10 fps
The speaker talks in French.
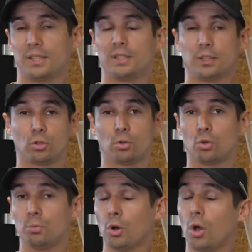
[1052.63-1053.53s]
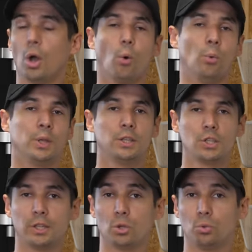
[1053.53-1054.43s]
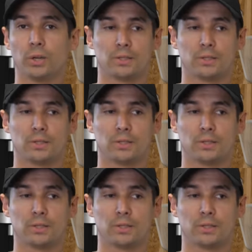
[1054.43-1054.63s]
détecteur d'angle mort, on a déjà découvert